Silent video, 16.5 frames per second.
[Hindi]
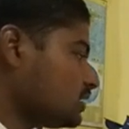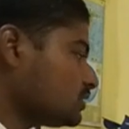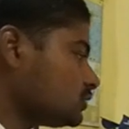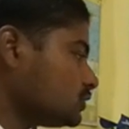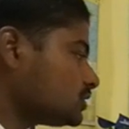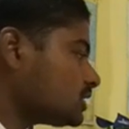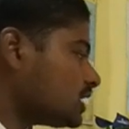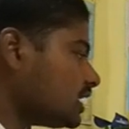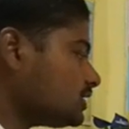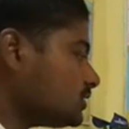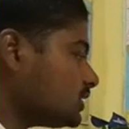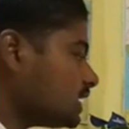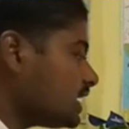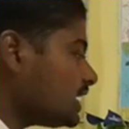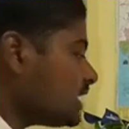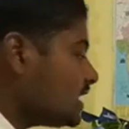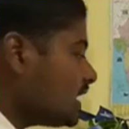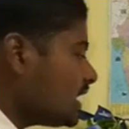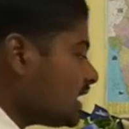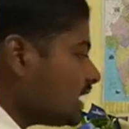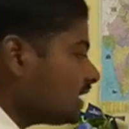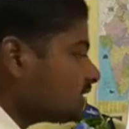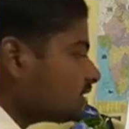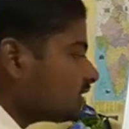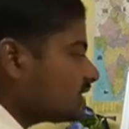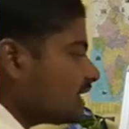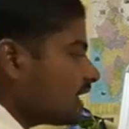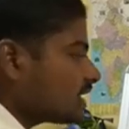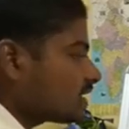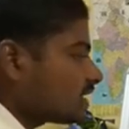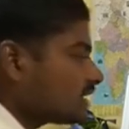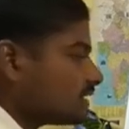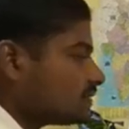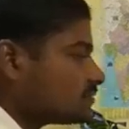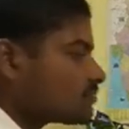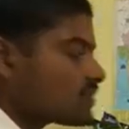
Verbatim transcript: दूसरा जो है एनसीआरटी